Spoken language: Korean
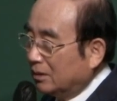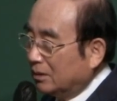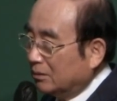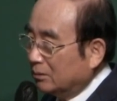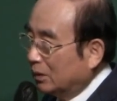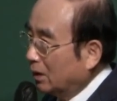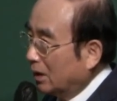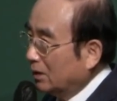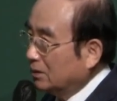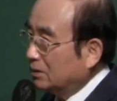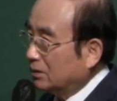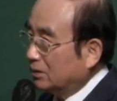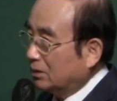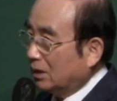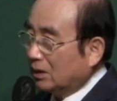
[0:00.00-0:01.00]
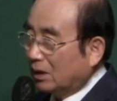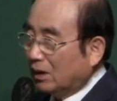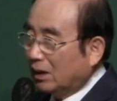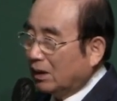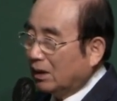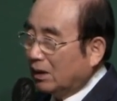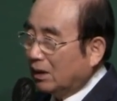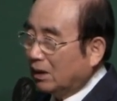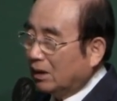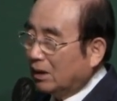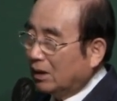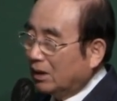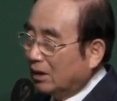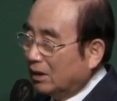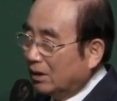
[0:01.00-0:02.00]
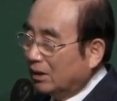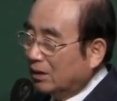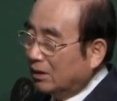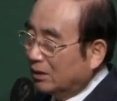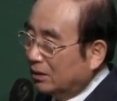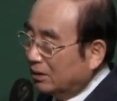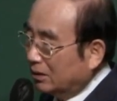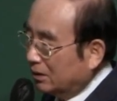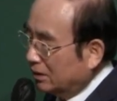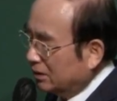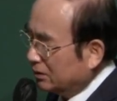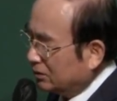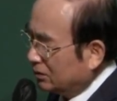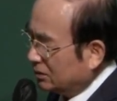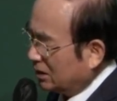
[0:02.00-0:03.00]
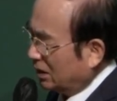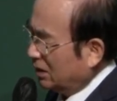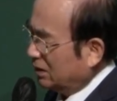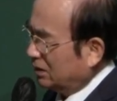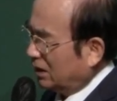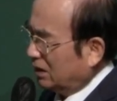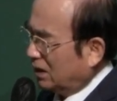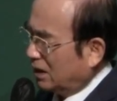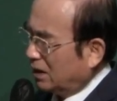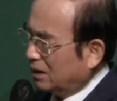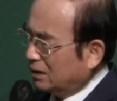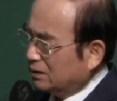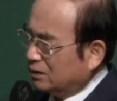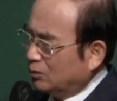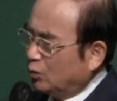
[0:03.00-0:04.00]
뭐가 있어? 대단해. 또 자기가 대단하는 것을